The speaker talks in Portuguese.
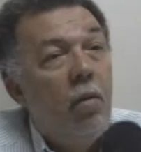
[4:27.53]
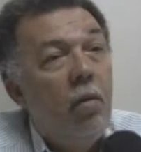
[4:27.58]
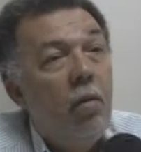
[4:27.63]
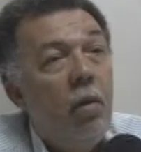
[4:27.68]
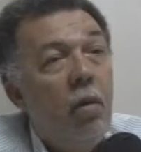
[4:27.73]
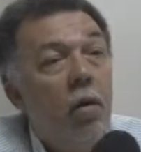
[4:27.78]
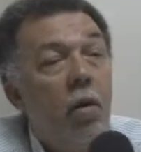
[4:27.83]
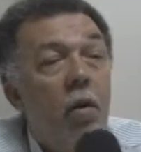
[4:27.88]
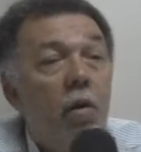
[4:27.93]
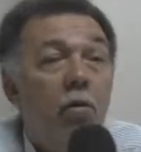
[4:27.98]

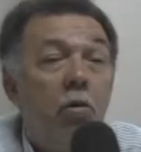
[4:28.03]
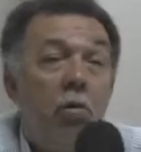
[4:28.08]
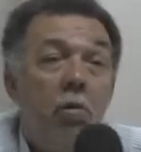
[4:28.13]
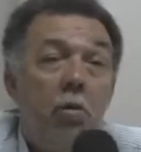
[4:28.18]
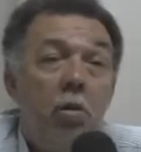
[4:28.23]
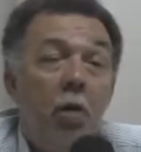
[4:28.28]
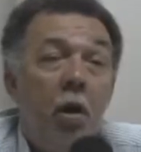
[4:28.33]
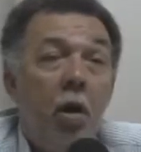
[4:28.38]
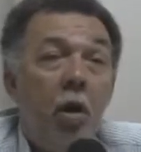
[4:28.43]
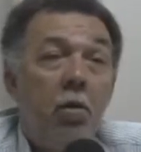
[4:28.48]
Bom, eu
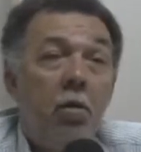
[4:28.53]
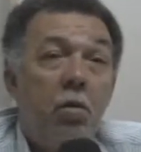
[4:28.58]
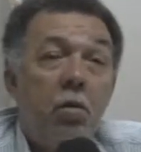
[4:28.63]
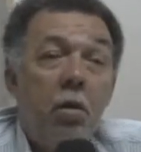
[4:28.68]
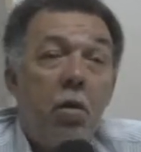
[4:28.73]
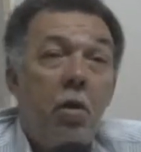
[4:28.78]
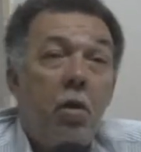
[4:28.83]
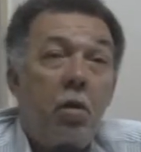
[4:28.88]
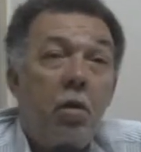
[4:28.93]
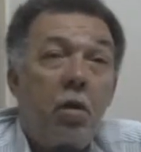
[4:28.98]

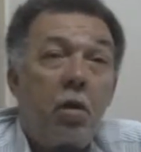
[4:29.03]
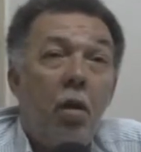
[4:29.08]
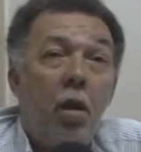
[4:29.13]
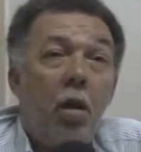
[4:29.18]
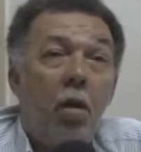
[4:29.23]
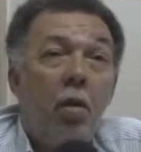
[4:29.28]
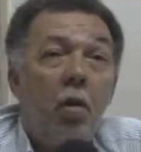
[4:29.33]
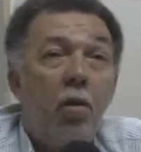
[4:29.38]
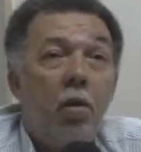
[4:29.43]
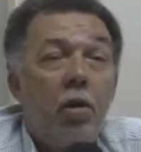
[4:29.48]
desconheço que
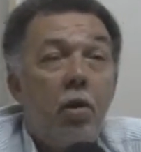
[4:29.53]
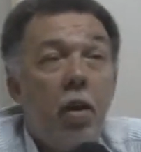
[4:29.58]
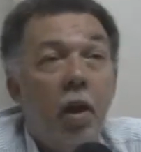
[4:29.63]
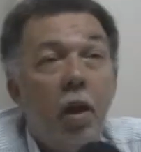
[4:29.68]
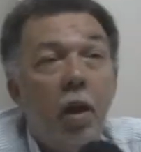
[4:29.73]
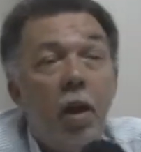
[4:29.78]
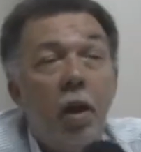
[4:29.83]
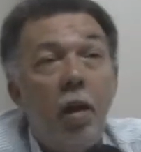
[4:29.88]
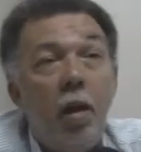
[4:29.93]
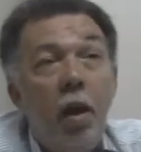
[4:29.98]
tem algum
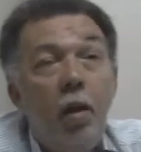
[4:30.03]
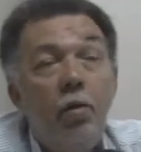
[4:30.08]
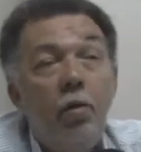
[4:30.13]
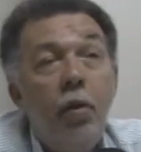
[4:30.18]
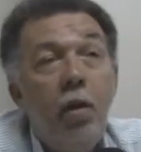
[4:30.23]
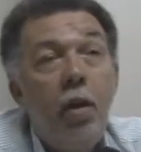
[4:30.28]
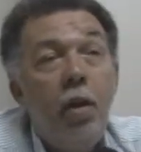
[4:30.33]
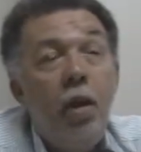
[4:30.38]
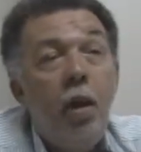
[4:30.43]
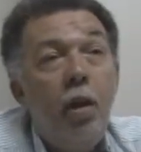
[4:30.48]
secretário
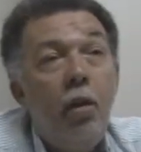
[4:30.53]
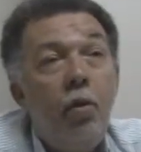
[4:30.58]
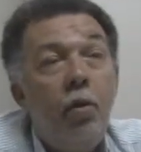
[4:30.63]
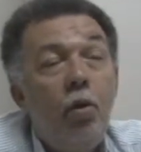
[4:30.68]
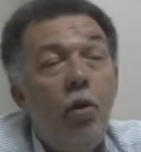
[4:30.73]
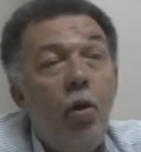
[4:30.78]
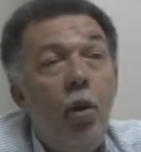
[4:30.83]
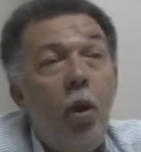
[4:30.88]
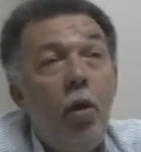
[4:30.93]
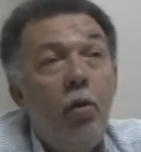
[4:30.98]
vendendo
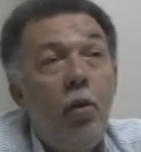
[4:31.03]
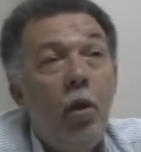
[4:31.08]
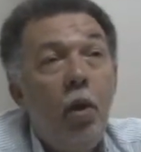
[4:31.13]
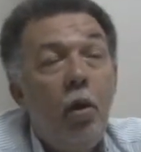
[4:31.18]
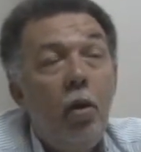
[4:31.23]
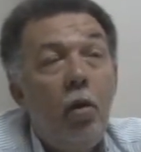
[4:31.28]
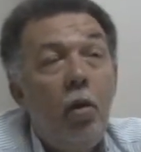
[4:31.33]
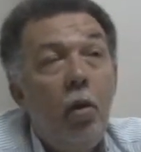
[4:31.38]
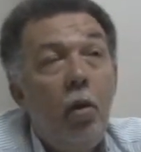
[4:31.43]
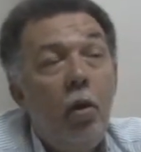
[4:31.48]
ou dono
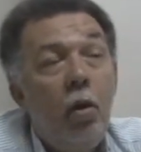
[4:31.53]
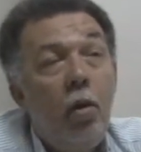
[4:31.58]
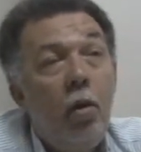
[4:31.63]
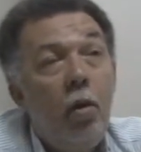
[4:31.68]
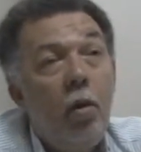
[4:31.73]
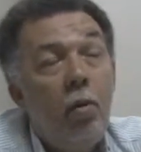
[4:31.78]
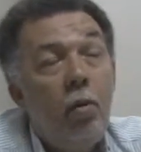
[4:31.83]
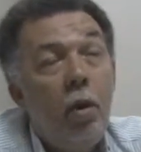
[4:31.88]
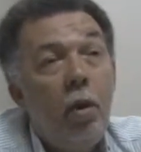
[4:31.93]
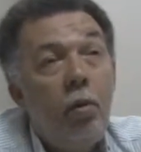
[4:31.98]
é,
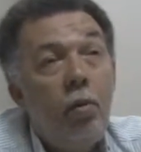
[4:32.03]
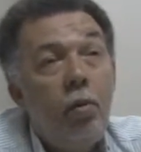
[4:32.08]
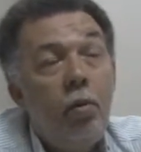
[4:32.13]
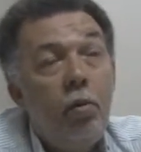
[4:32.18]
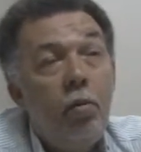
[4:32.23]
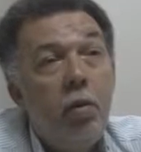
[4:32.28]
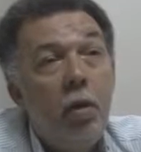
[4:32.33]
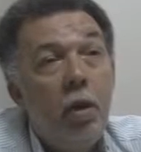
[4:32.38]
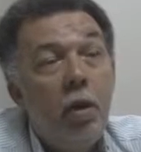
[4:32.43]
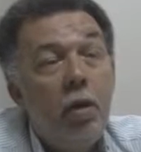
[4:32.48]
obras
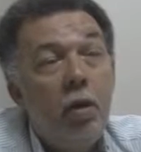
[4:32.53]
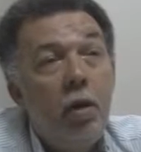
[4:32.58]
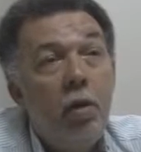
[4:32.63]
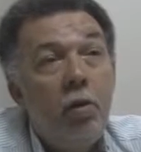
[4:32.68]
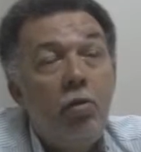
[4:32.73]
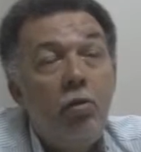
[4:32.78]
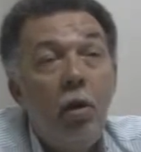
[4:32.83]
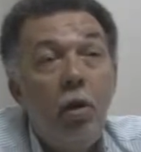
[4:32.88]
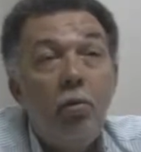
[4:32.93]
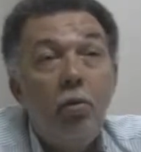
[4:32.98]
públicas.
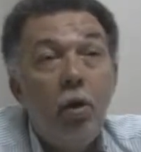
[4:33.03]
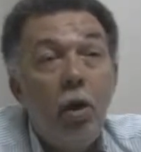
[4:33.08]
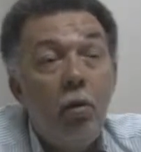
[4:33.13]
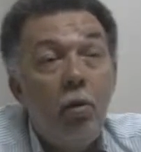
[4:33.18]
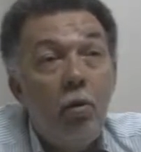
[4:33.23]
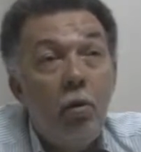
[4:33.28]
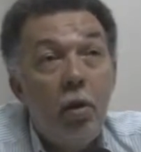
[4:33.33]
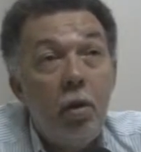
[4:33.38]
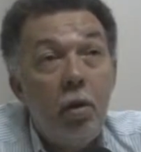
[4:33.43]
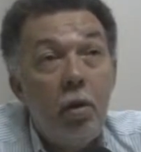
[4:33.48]
Eu não
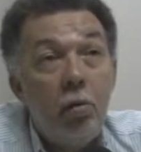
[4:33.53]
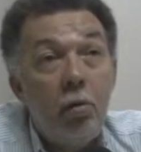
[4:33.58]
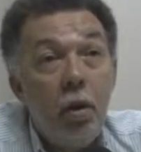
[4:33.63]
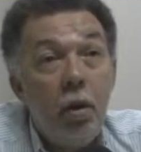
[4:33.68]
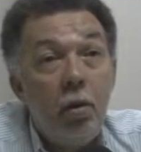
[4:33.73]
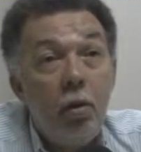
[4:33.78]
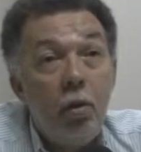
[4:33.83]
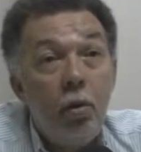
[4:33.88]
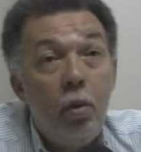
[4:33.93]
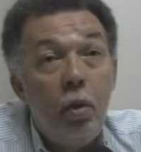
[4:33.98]
tenho
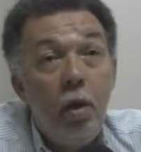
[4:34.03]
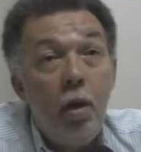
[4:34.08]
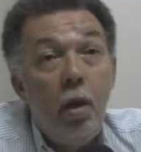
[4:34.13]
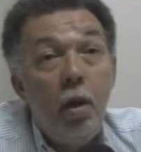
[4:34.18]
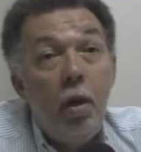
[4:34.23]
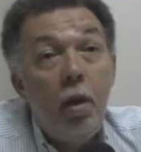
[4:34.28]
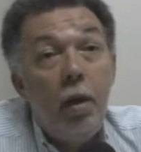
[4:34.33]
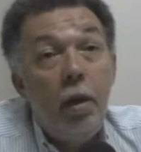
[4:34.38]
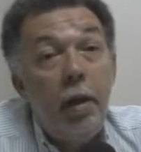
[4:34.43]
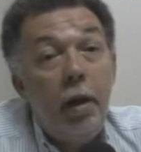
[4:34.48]
conhecimento
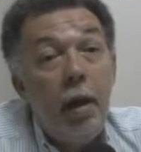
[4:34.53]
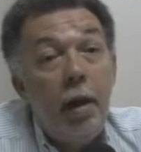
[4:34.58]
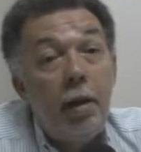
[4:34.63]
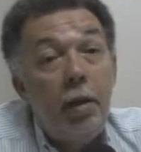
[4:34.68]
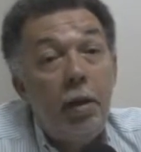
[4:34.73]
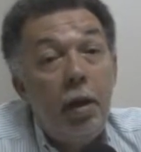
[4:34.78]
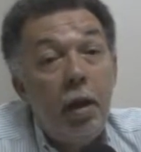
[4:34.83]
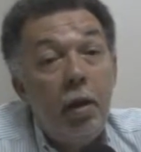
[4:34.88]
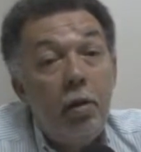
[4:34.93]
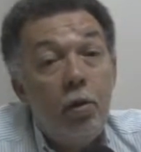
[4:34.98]

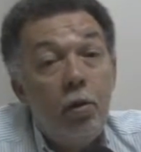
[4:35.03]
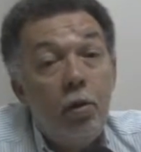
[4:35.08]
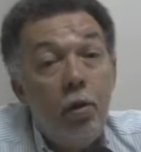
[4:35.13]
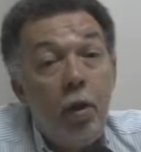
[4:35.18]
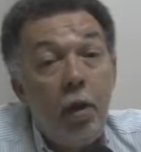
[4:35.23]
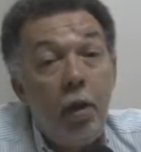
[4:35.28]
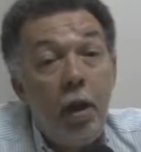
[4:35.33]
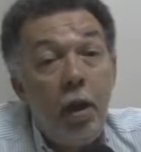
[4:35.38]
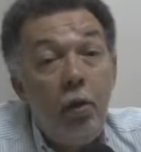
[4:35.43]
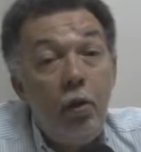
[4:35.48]
dessa
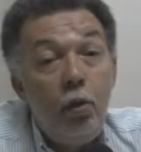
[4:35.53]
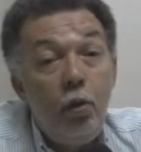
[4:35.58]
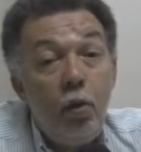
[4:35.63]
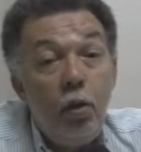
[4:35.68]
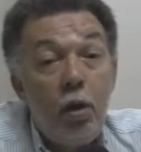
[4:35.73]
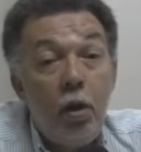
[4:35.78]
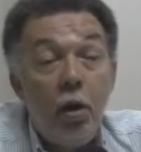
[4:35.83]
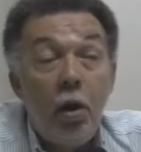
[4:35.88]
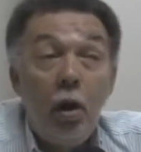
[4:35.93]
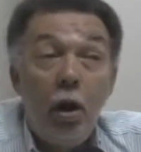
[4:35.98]
sua
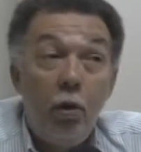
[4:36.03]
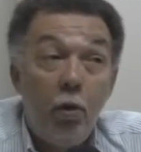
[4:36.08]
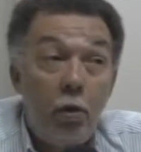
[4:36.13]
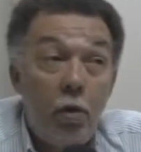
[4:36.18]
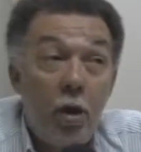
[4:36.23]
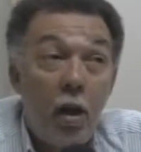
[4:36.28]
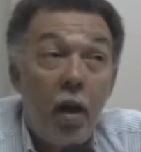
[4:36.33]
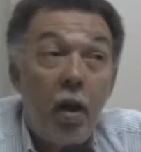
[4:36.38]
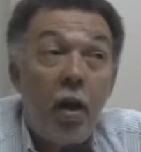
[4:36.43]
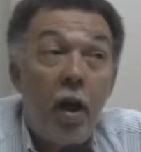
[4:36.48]
denúncia, é uma
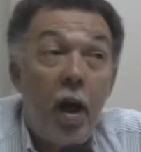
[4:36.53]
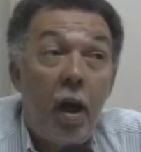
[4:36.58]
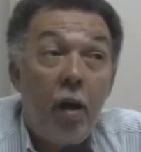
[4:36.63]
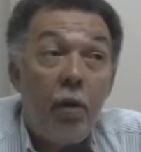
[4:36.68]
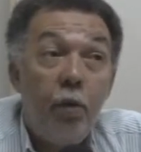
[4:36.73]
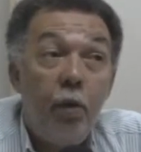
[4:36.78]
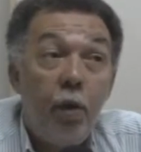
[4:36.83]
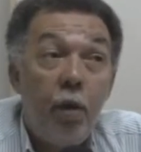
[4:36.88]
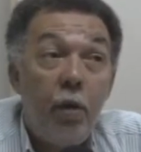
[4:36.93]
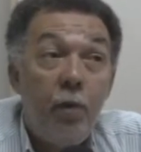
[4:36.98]
denúncia
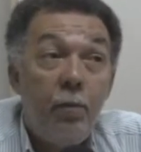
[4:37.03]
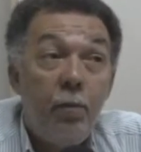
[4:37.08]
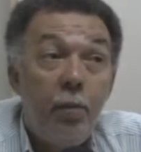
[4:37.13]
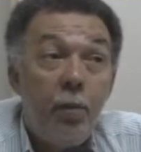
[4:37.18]
grave.